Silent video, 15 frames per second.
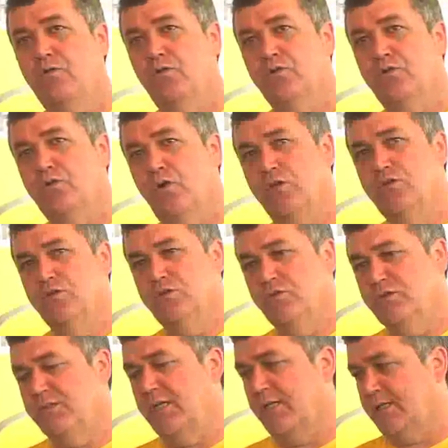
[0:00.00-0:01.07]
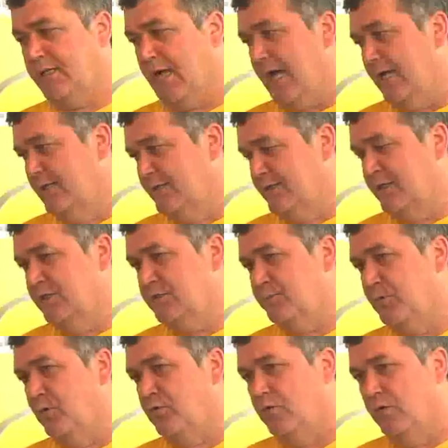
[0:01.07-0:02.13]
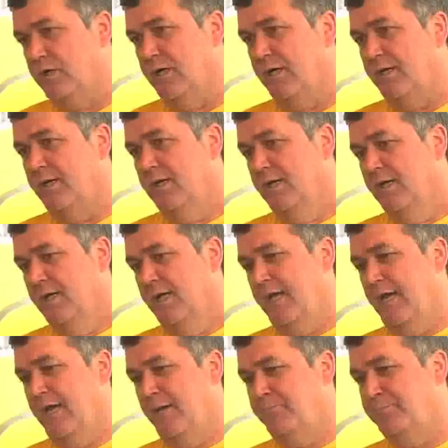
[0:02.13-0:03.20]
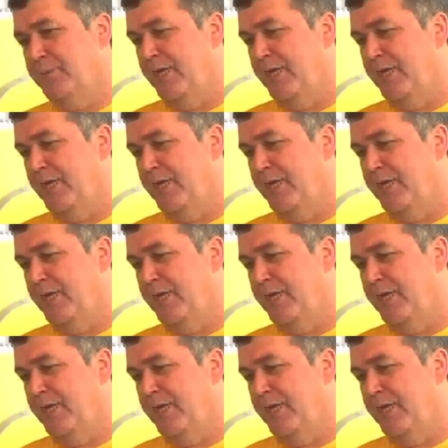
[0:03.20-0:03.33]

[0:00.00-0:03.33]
com todos os detalhes, a gente procura é,